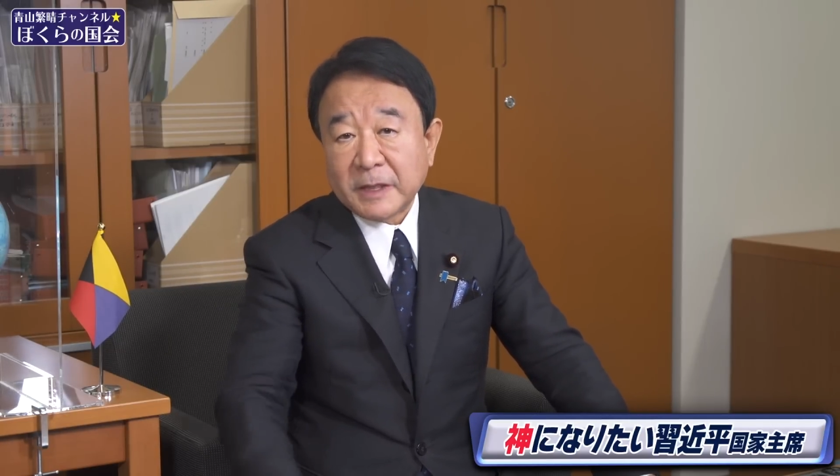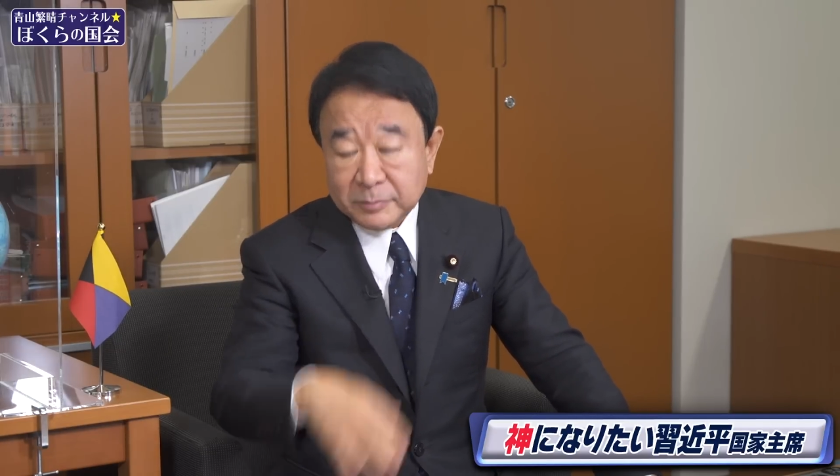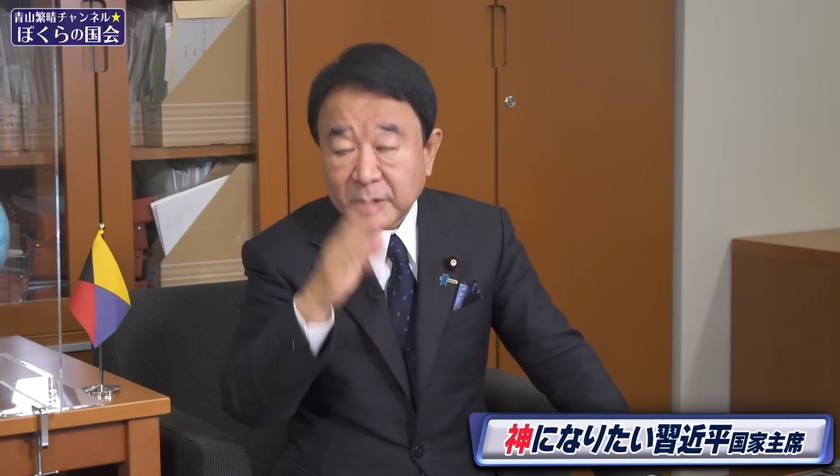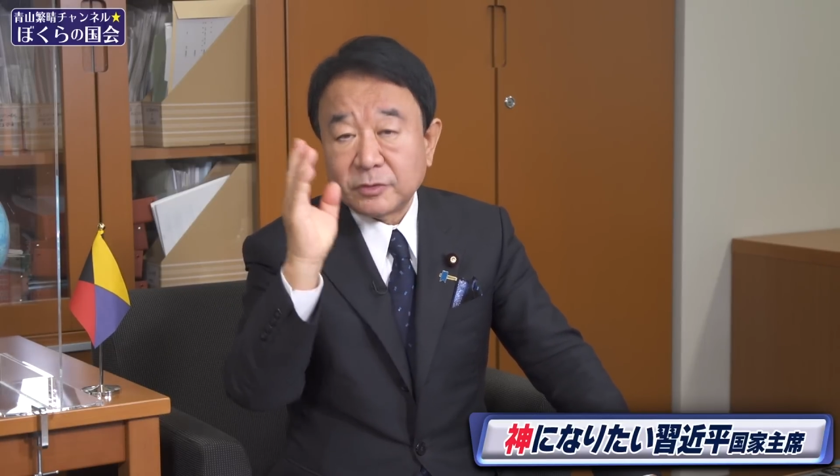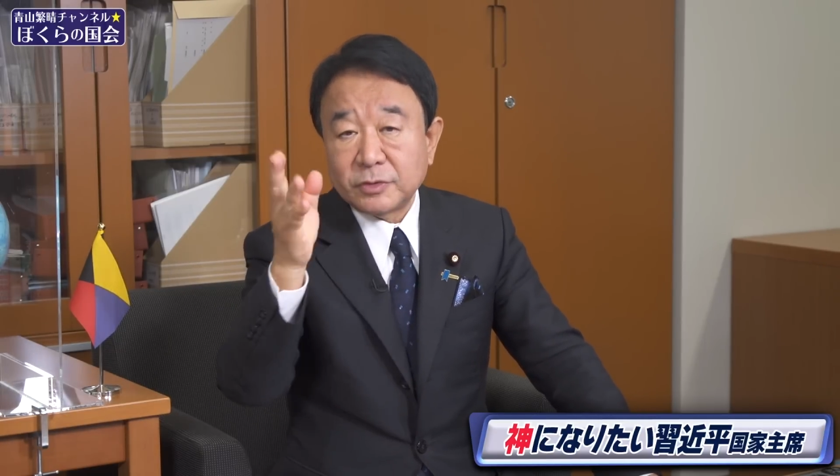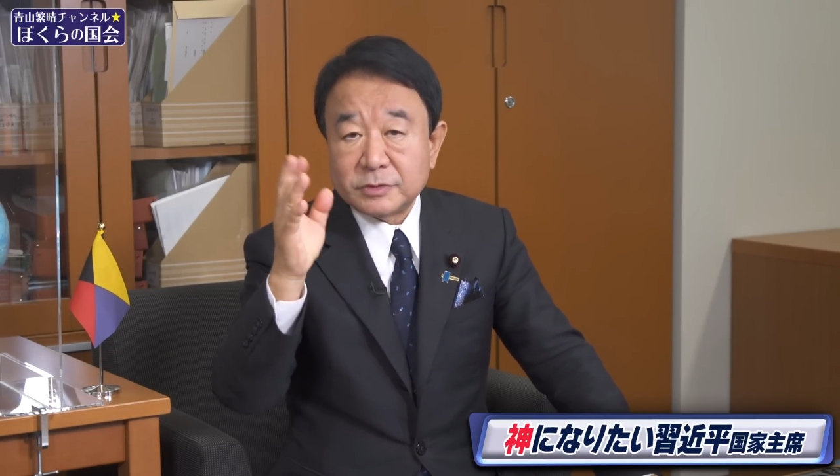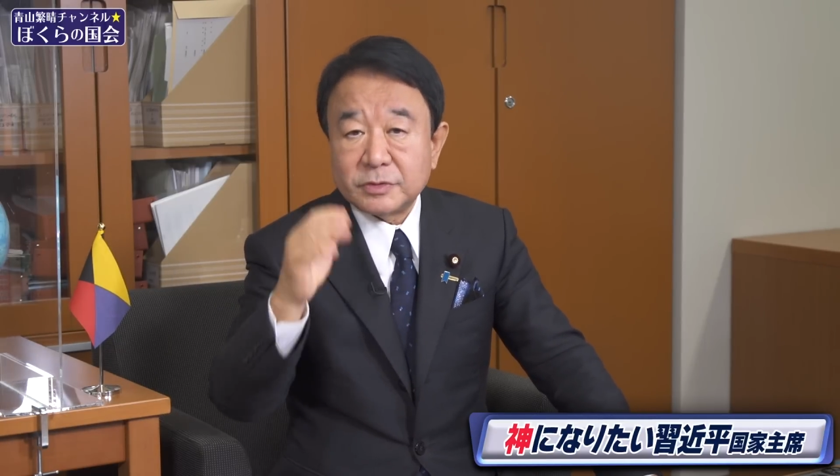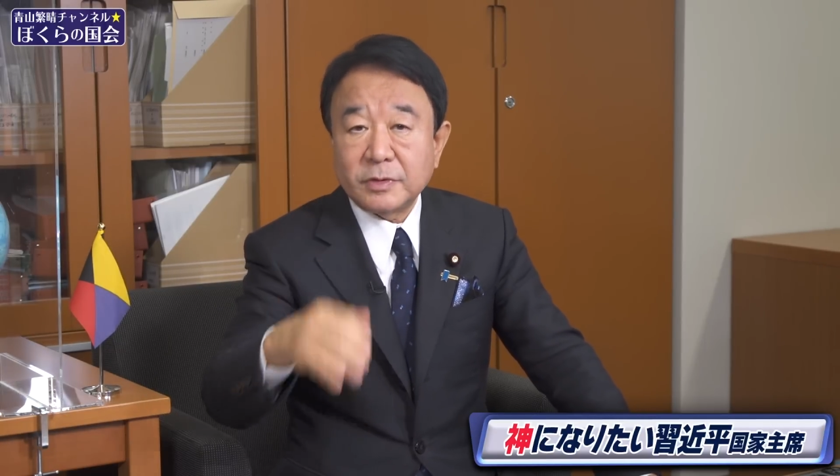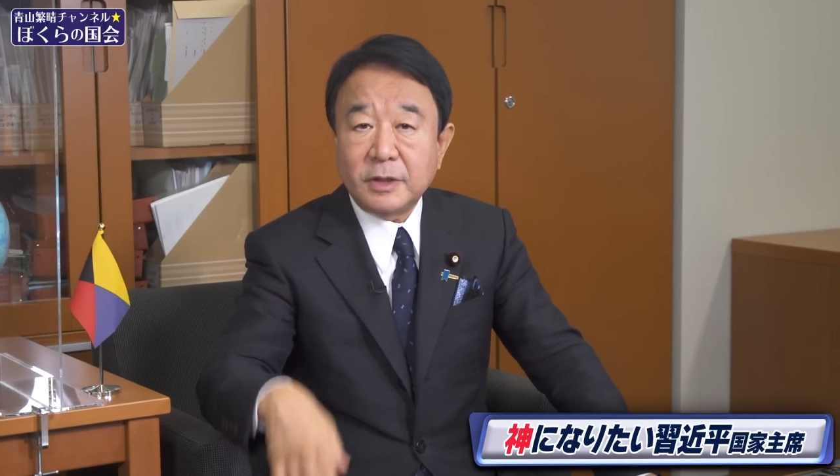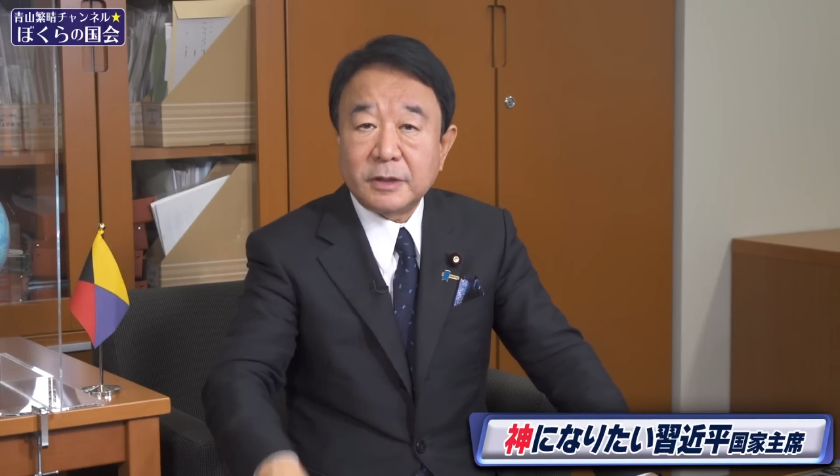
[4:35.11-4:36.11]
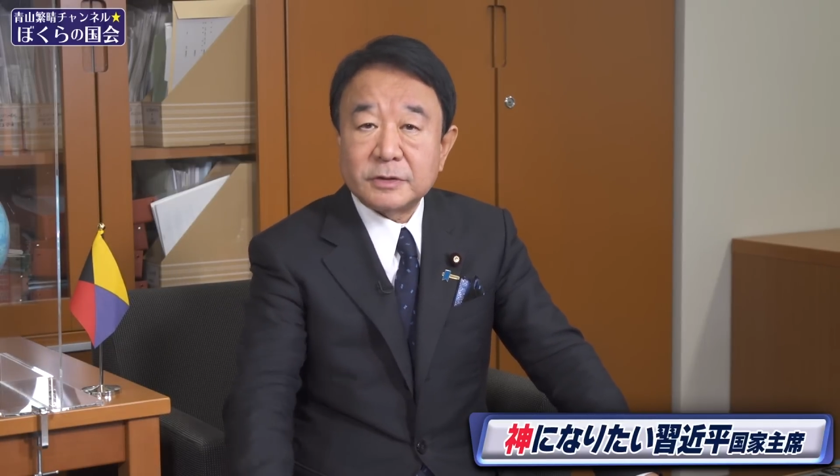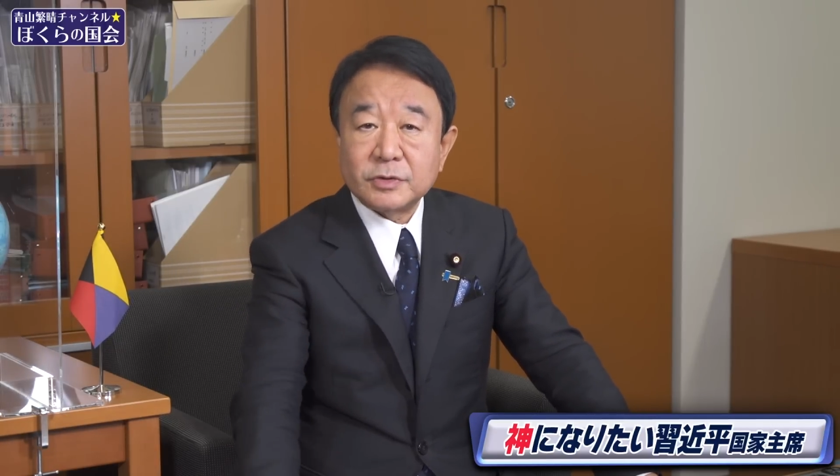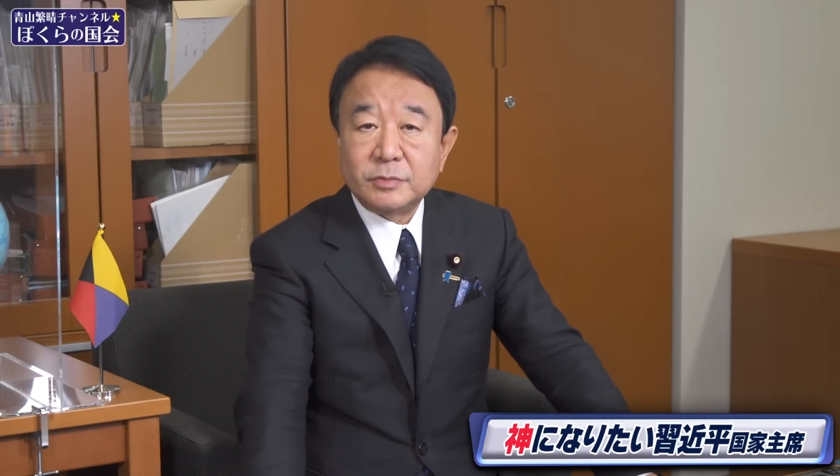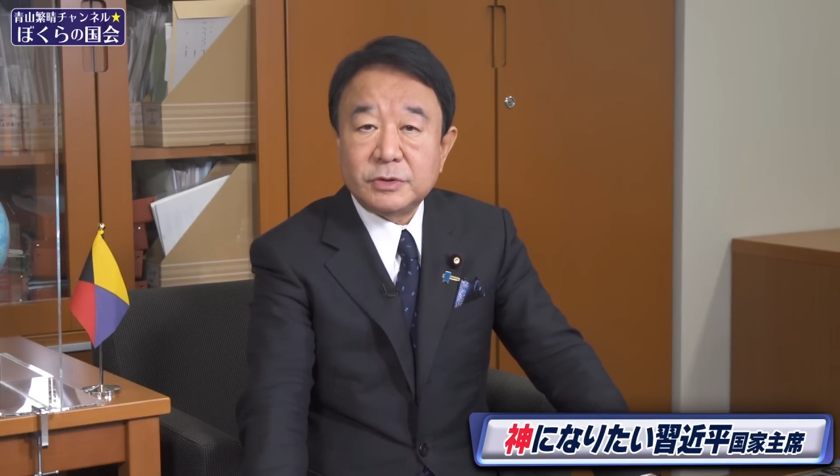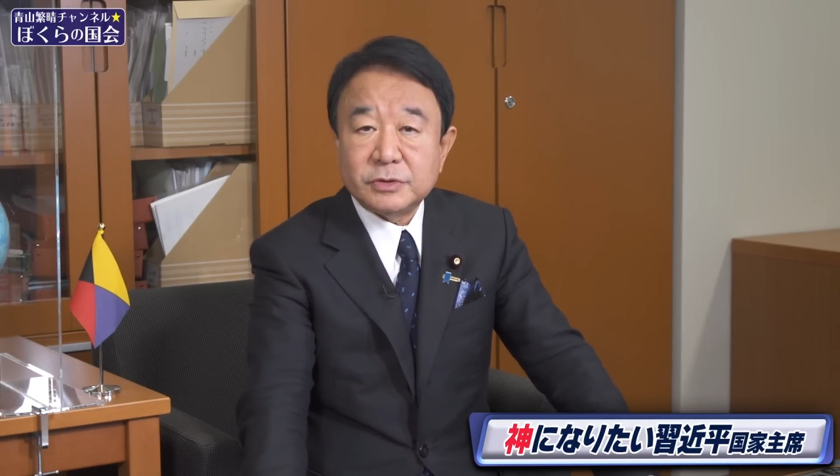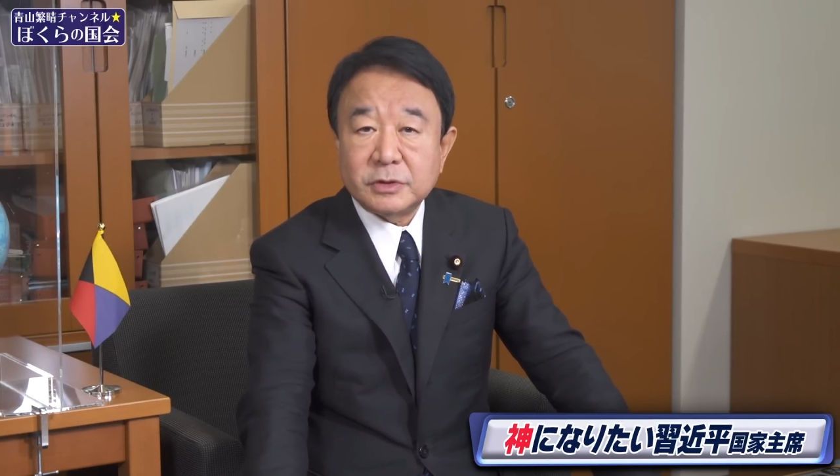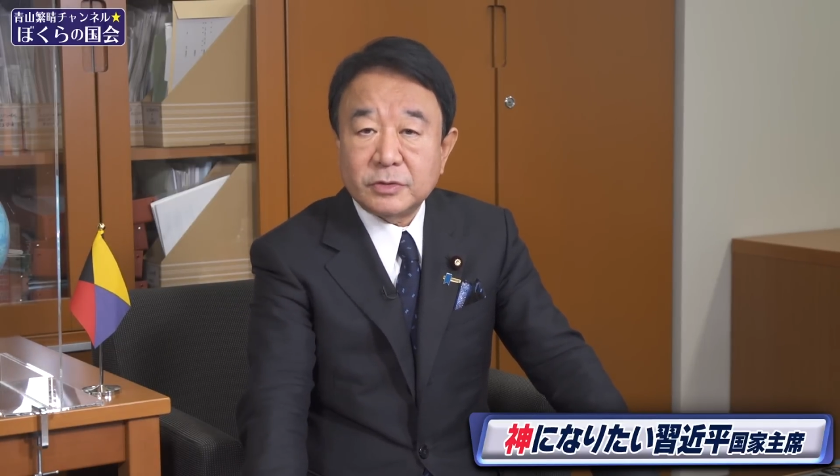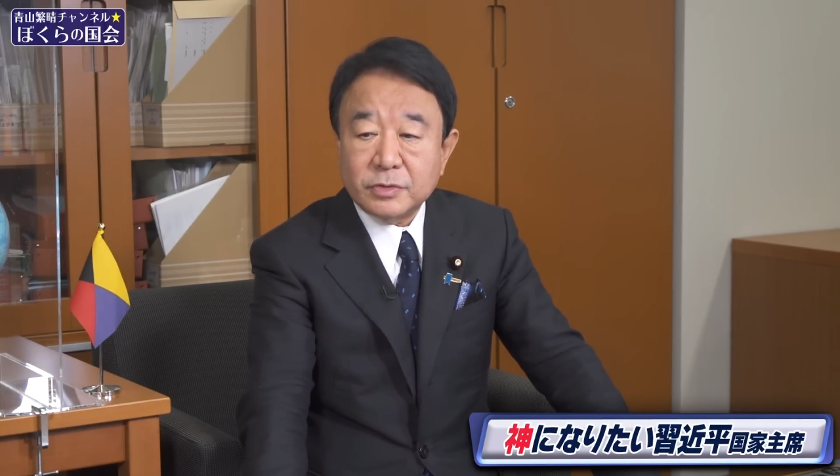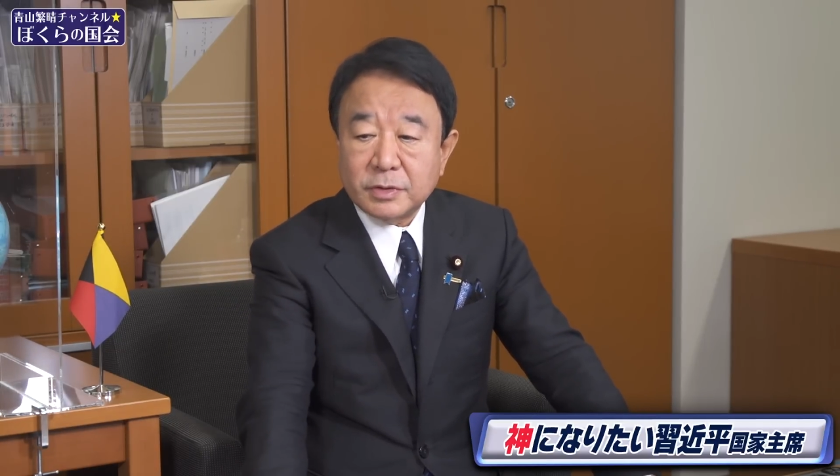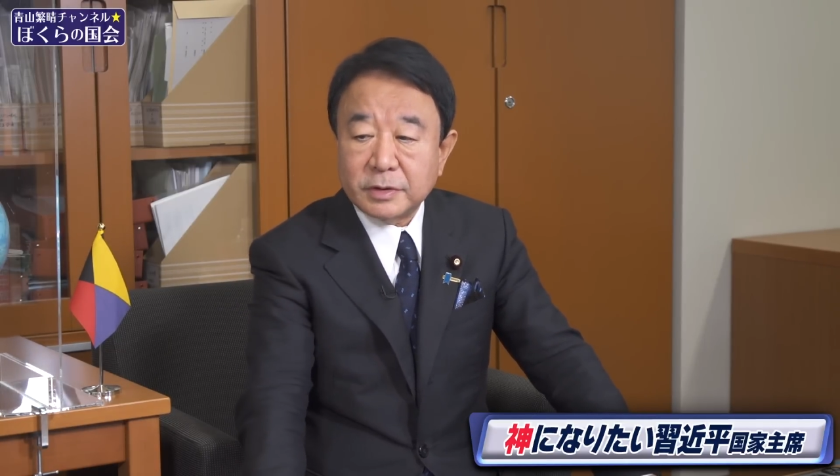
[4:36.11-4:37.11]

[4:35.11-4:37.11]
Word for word: 今のドイツとかそういう民主主義国